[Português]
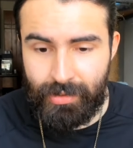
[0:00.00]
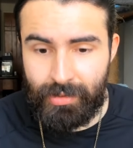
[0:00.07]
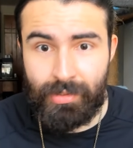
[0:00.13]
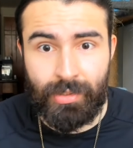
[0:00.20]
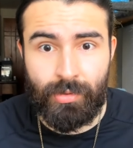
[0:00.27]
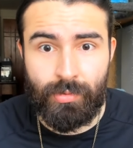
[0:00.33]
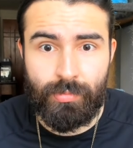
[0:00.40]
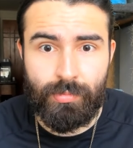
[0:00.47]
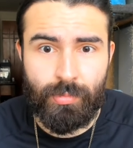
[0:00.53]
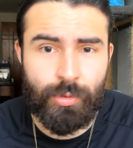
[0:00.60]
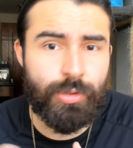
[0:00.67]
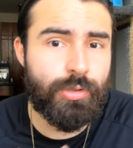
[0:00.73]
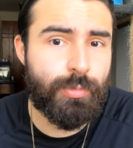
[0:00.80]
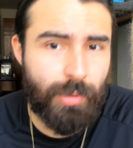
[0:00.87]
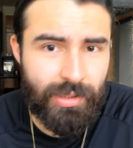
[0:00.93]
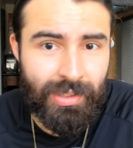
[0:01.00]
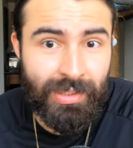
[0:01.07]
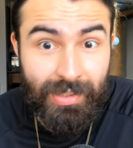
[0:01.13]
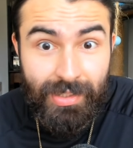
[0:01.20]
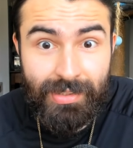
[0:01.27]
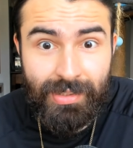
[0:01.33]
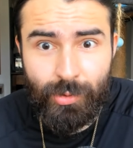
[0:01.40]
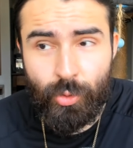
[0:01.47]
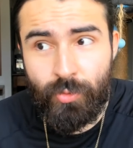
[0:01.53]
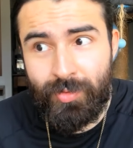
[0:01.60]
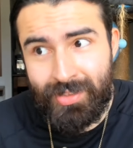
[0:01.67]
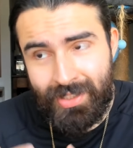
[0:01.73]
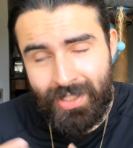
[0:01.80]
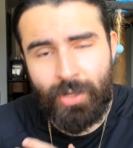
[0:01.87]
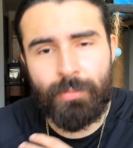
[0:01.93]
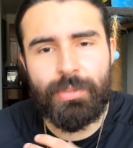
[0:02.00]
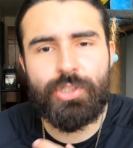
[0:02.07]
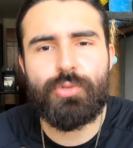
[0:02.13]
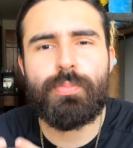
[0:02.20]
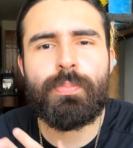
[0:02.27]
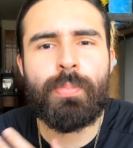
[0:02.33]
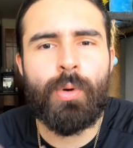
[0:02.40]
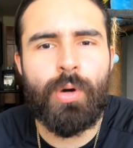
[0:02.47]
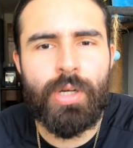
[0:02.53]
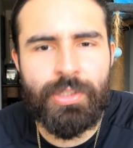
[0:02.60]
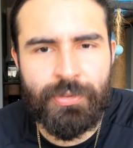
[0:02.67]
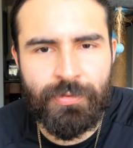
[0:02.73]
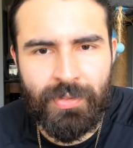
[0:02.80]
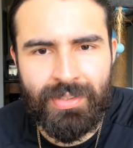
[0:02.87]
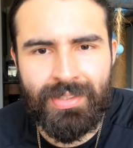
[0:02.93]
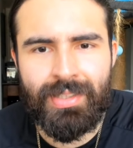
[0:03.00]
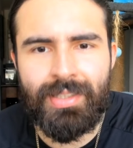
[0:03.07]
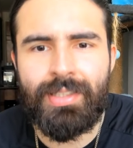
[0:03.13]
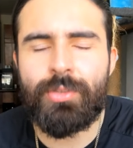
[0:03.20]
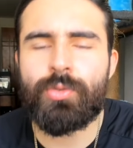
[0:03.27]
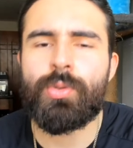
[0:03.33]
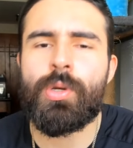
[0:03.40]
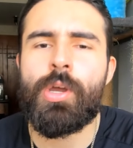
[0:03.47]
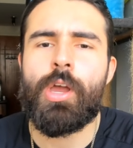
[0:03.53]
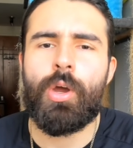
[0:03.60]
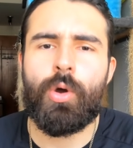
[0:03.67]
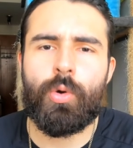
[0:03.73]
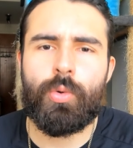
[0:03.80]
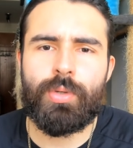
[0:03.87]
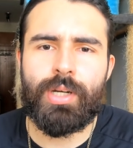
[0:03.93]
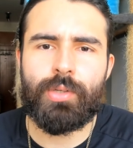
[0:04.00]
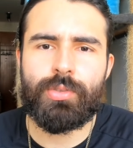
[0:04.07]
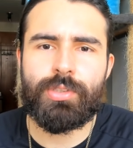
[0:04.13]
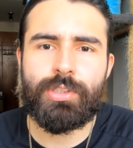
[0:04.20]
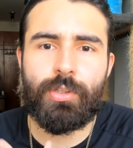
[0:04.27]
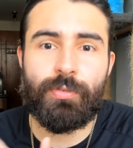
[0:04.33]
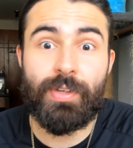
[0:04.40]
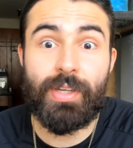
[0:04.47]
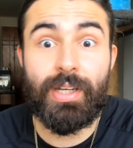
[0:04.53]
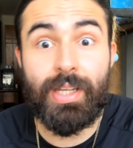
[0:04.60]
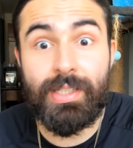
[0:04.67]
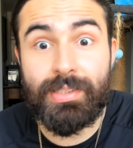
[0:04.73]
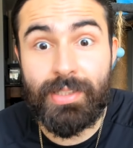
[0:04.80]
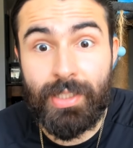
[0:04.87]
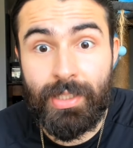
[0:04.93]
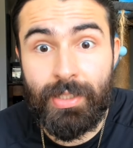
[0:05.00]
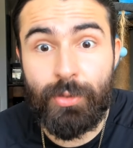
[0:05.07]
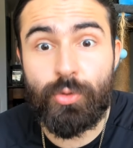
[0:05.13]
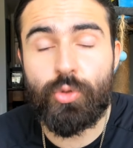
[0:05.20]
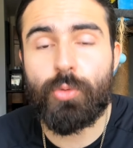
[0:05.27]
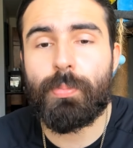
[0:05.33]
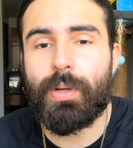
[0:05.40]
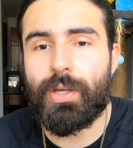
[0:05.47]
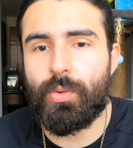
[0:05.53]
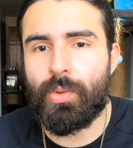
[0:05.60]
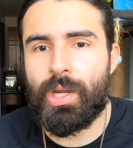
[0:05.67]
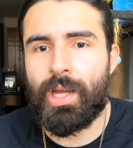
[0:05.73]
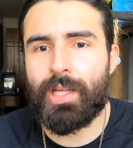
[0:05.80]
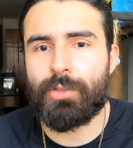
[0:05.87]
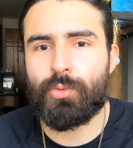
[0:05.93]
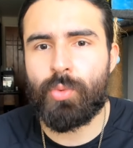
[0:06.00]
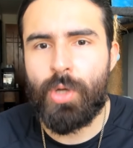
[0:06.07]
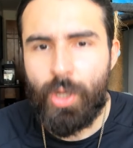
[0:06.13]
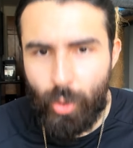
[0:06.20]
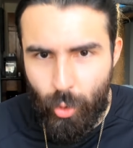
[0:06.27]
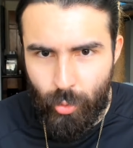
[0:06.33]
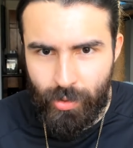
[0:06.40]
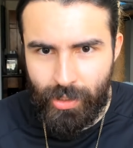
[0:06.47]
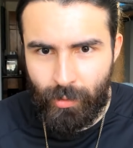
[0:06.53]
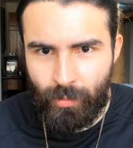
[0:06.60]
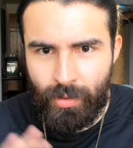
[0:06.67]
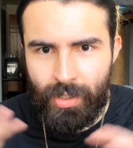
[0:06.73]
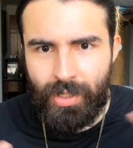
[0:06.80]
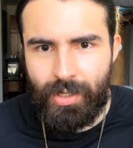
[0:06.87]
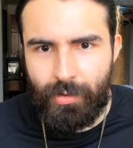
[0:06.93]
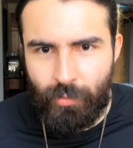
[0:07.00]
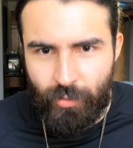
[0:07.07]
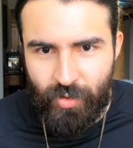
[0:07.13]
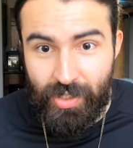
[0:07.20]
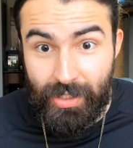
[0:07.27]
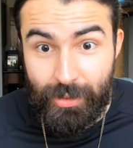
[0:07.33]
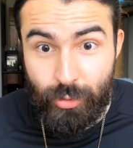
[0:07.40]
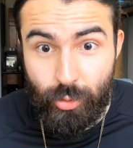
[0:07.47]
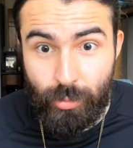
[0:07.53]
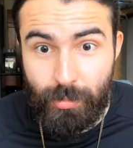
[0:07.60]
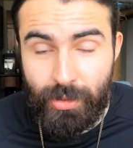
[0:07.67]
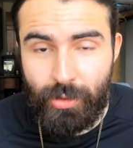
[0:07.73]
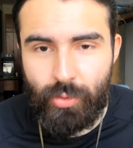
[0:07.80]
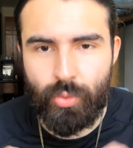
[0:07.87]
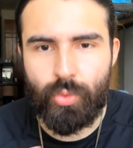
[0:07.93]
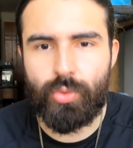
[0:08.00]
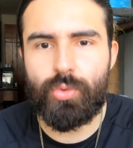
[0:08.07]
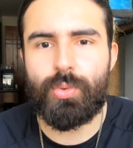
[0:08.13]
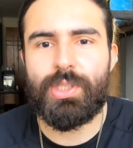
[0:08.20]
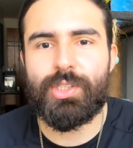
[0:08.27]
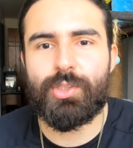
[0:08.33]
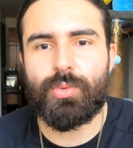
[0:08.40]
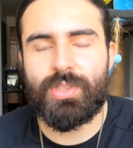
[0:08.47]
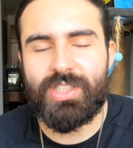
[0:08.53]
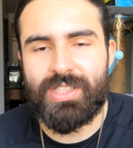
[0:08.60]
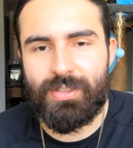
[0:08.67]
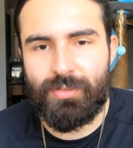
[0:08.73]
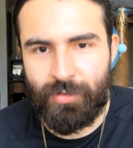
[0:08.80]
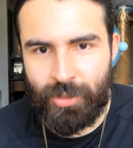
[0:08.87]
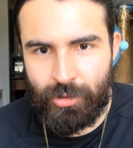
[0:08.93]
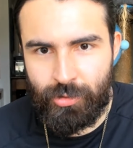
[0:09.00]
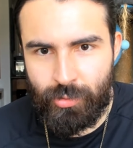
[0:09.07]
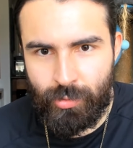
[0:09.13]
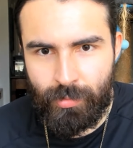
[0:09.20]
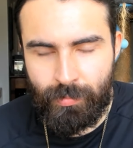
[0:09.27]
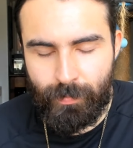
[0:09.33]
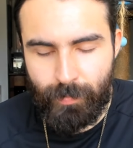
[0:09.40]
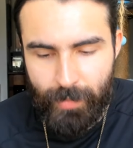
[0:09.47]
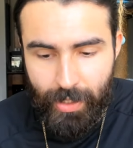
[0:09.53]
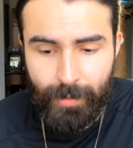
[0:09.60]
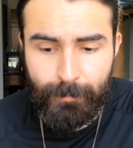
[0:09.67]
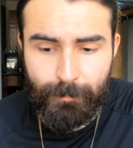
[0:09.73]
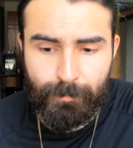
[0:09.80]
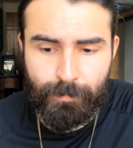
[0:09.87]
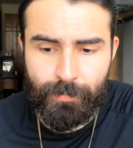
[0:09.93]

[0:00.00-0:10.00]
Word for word: Então, muitos podem ter essa dúvida se realmente pode fazer isso ou não, se oferece risco para o gato ou não. Vou falar sobre tudo isso nesse vídeo tá?